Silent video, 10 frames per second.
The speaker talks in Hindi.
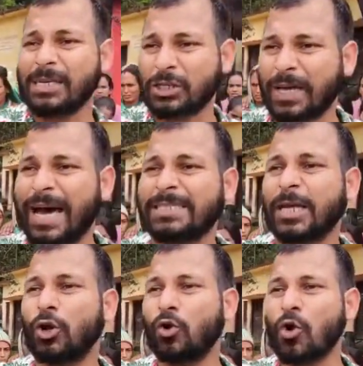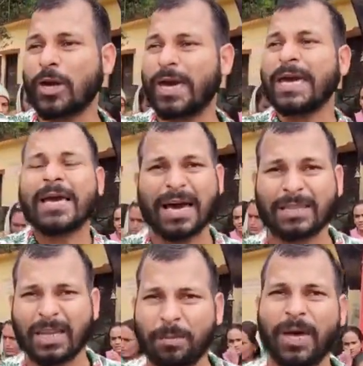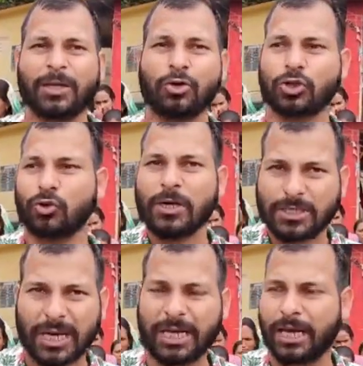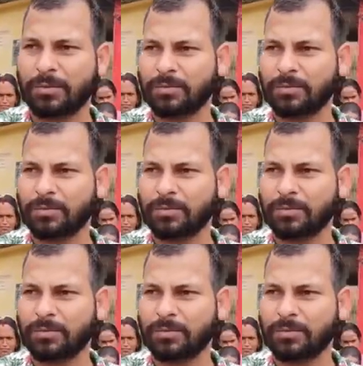किस तरह से लोगों के खतरे में है दोस्तों चलिए